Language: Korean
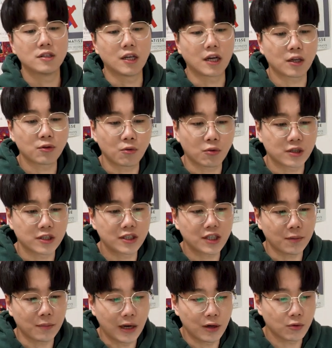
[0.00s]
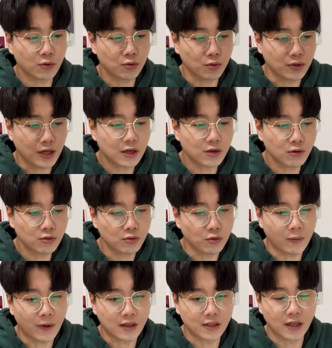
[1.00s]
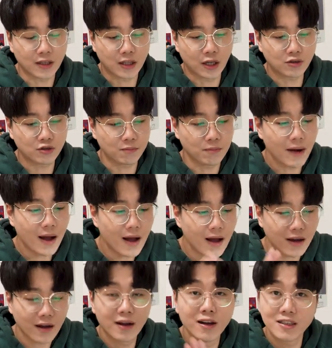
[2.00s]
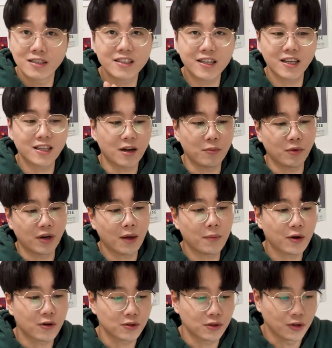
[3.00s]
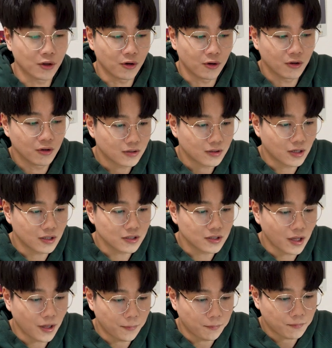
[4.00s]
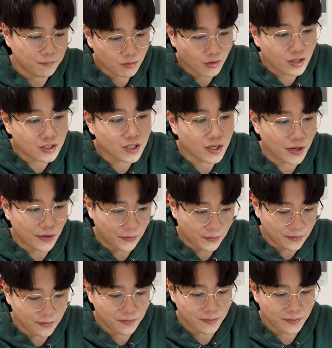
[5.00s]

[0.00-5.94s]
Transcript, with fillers: 제가 또 그 책 말고도 다른 것도 막 그냥 대충 막 스캔을 한번 해봤거든요 그랬는데 괜찮아요